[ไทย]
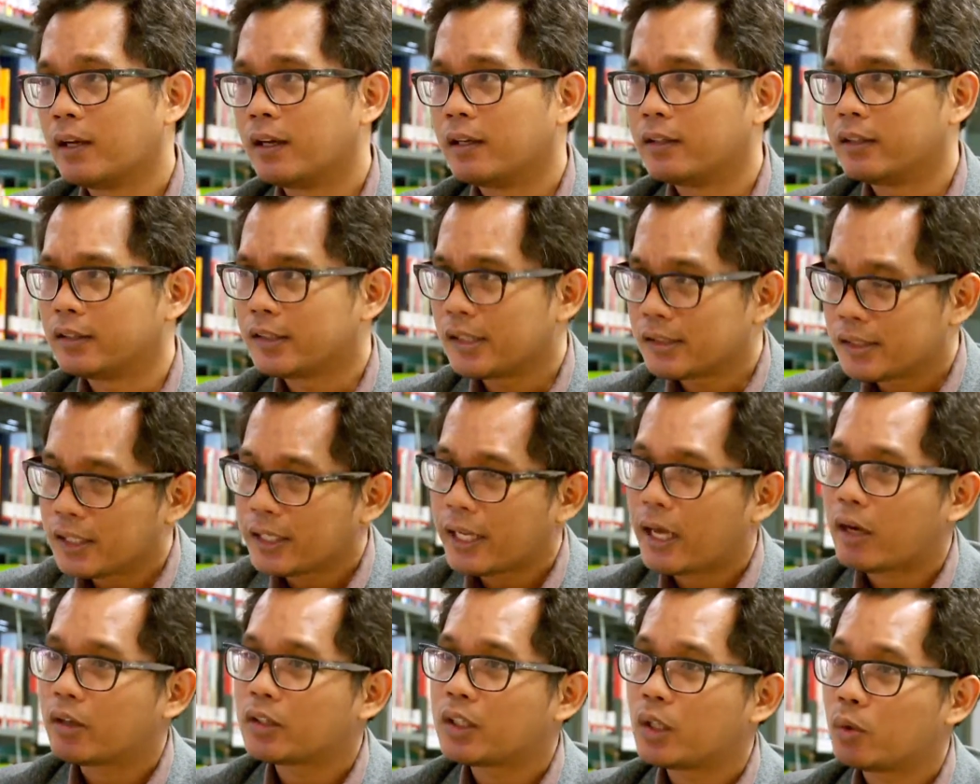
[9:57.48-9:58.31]
หรือจริ
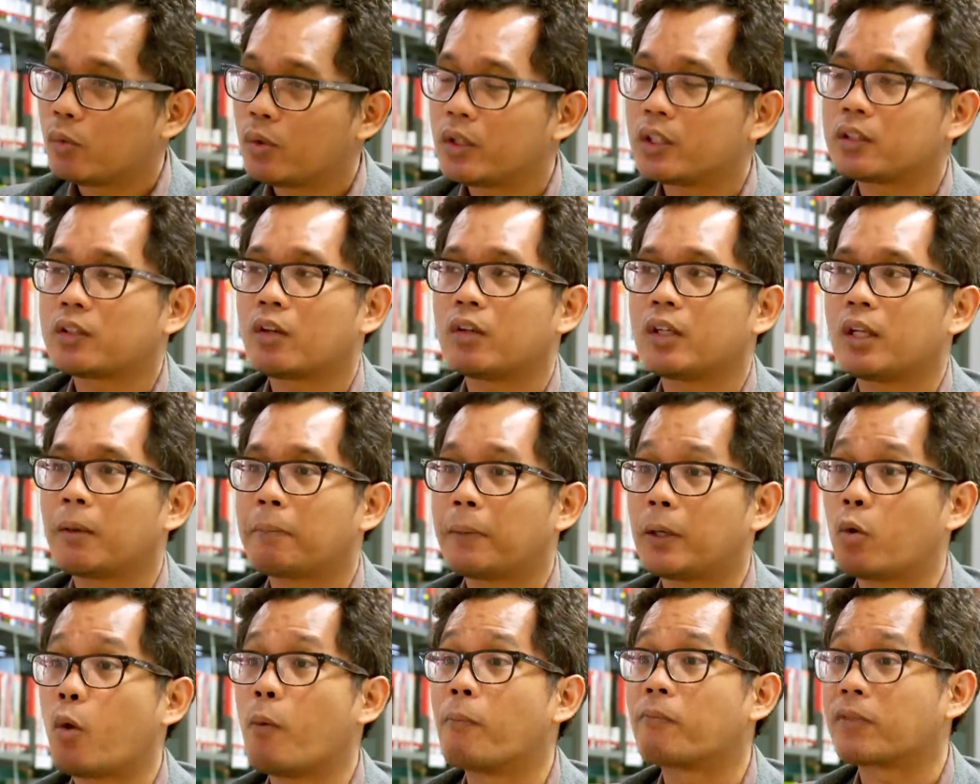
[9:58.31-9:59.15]
งๆแล้วทีวีดิจิตอลเนี่ย
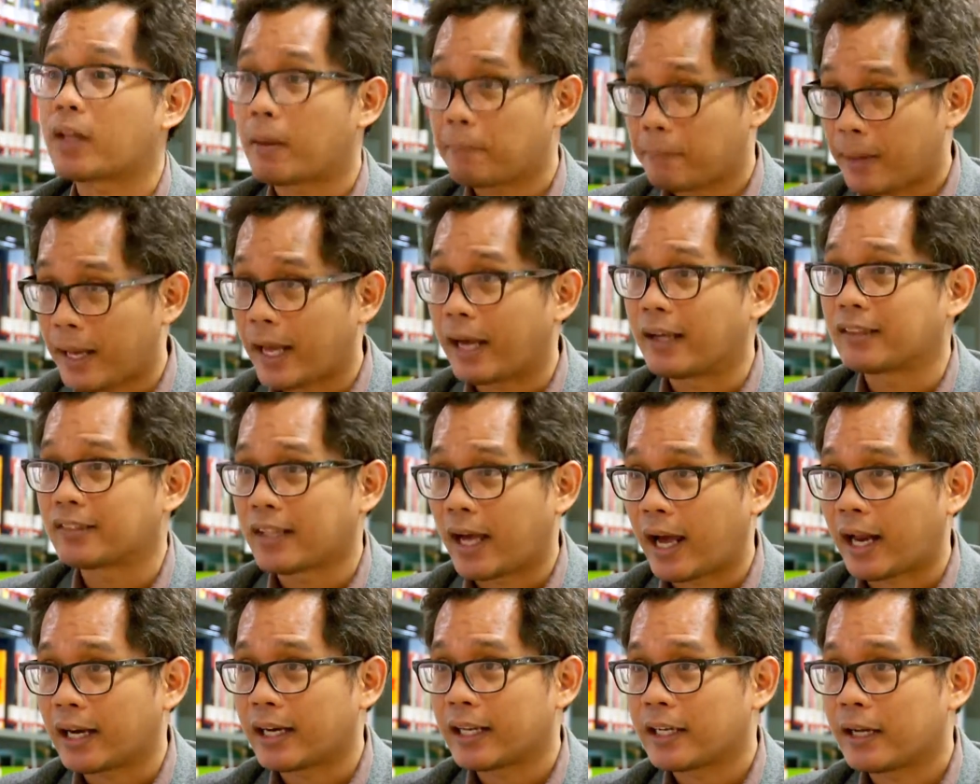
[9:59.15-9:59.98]
เป็นขุมทรัพย์มหา
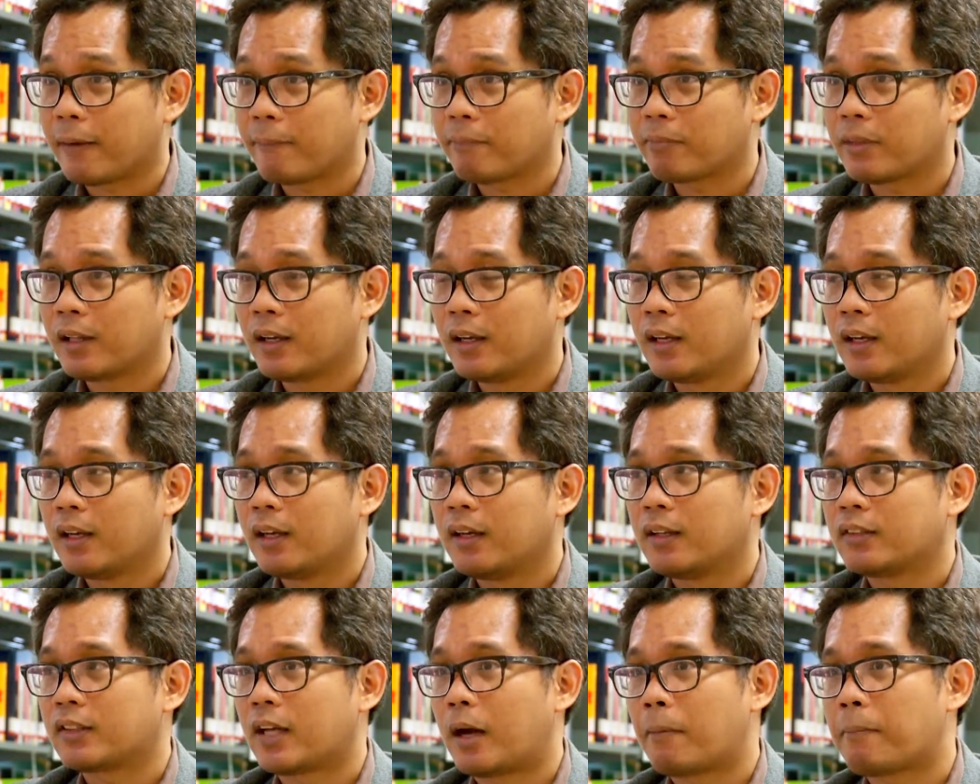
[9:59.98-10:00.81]
ศาลนะครับ
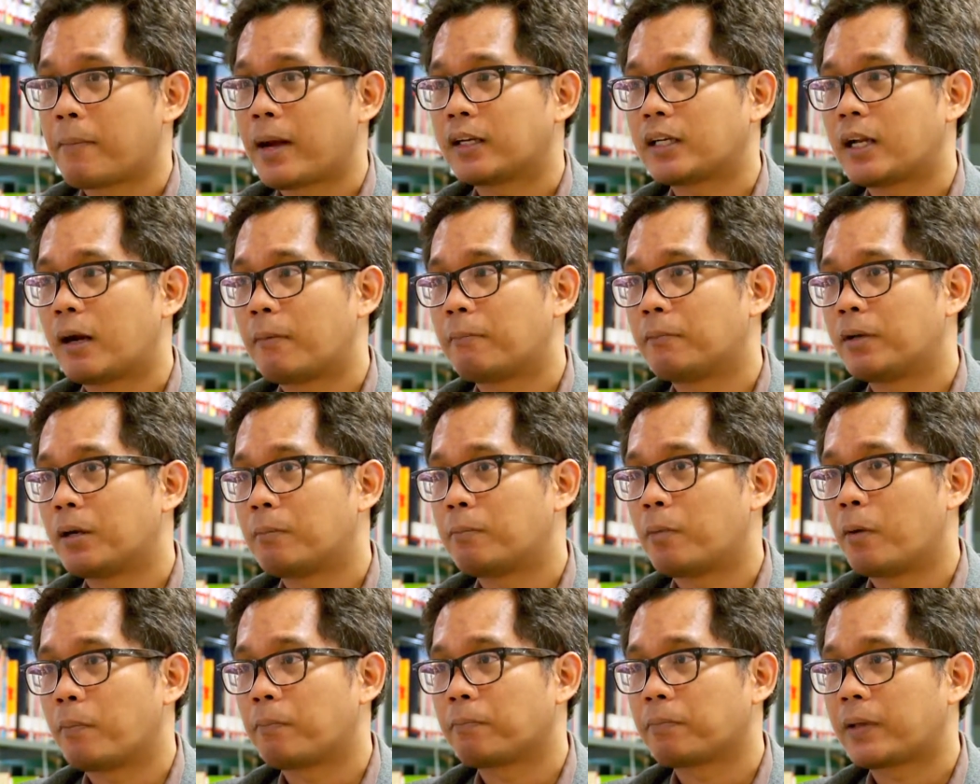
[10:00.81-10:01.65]
สามารถทำ
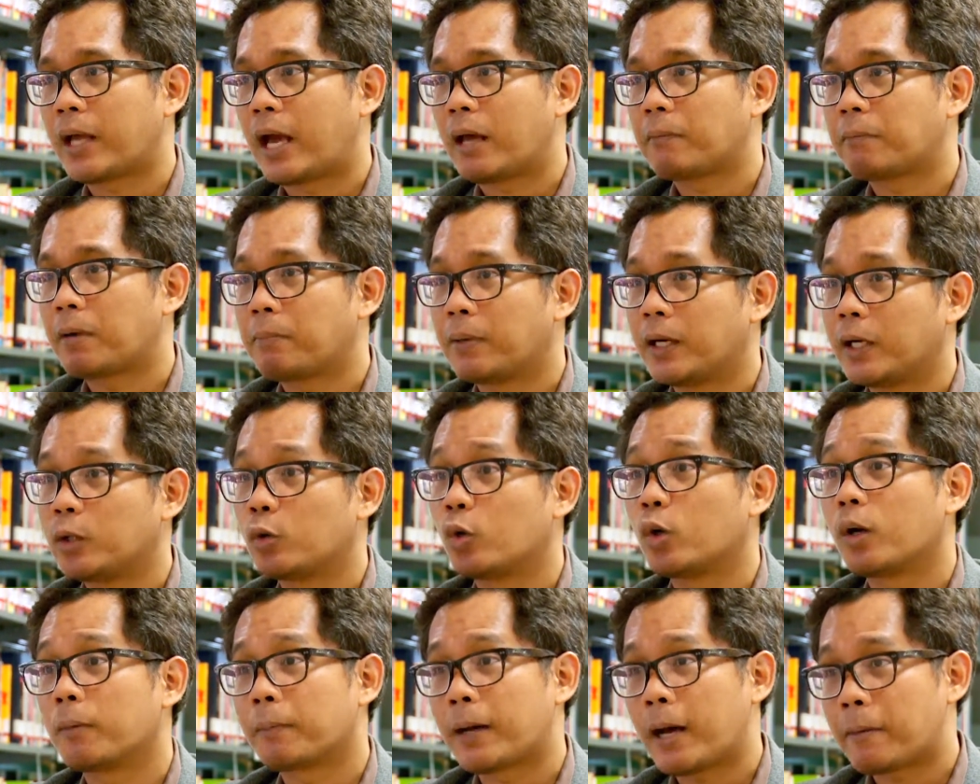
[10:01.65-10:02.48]
ระบบการประเมิน
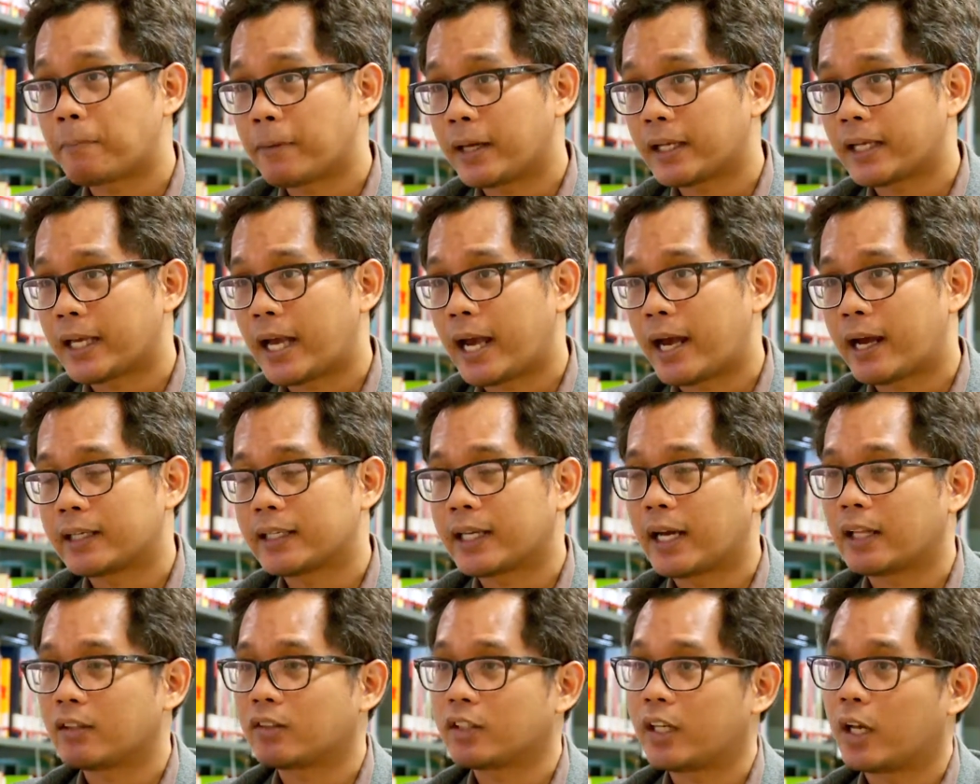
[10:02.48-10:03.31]
คุณภาพรายการ
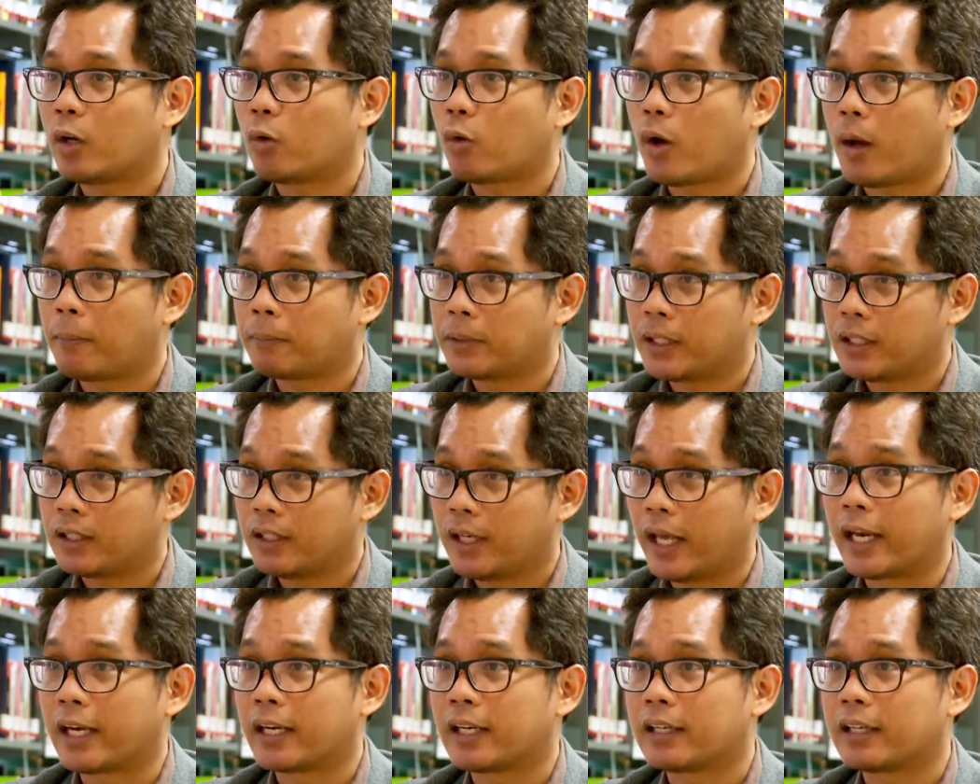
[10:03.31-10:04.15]
การแสดงความคิดเห็น